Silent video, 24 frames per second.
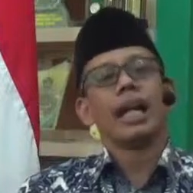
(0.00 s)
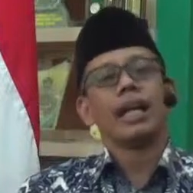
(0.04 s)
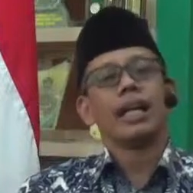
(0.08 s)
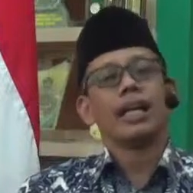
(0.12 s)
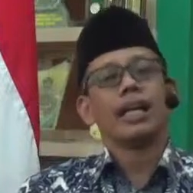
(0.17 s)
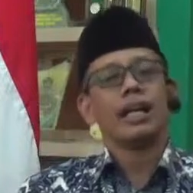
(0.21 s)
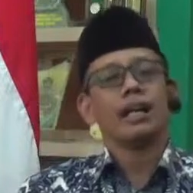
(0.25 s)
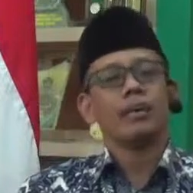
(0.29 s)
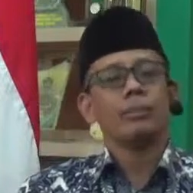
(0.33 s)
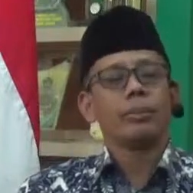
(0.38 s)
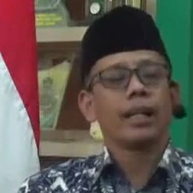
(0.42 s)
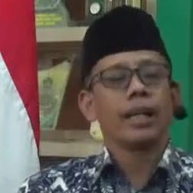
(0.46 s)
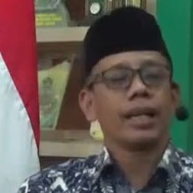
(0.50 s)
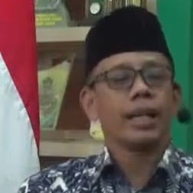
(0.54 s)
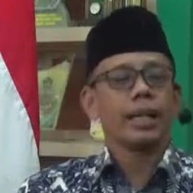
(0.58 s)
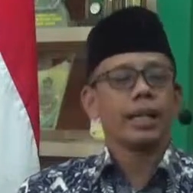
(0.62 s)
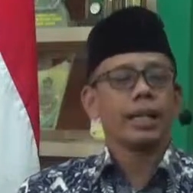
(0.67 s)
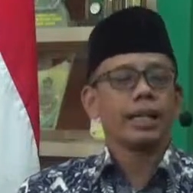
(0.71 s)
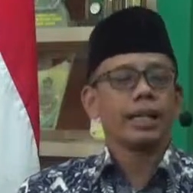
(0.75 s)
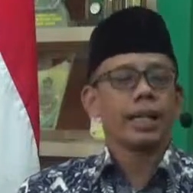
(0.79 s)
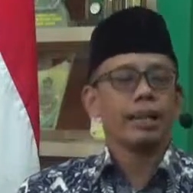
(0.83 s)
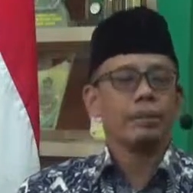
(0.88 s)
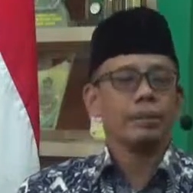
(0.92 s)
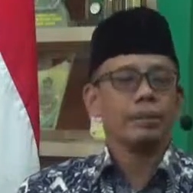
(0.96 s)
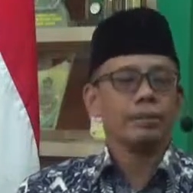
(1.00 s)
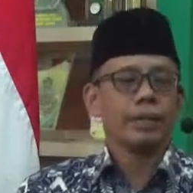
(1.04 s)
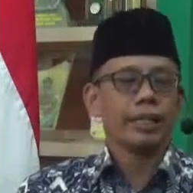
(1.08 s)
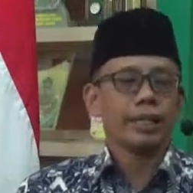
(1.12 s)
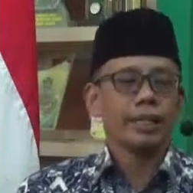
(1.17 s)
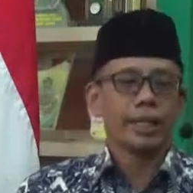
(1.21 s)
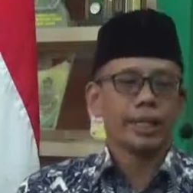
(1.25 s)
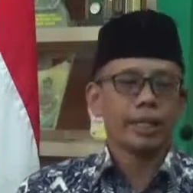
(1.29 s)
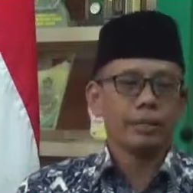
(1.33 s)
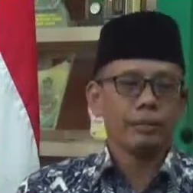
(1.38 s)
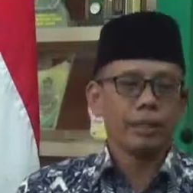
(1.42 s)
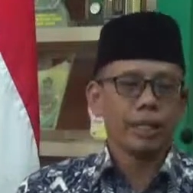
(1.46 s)
Agama
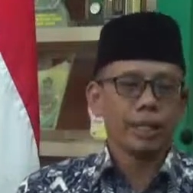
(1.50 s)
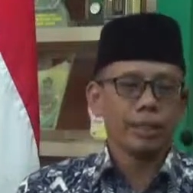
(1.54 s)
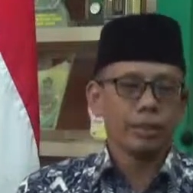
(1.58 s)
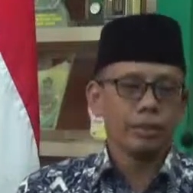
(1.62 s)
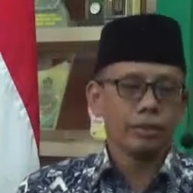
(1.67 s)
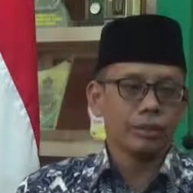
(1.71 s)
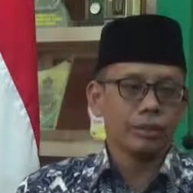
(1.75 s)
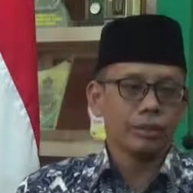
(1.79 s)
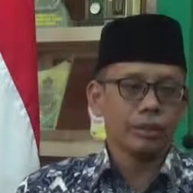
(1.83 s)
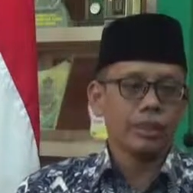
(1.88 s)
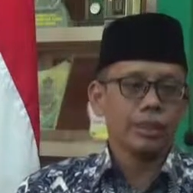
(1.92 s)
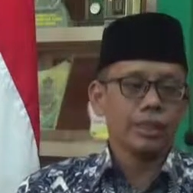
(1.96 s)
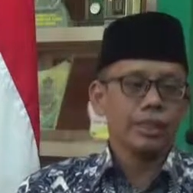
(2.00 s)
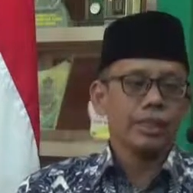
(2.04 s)
Kabupaten Bantul.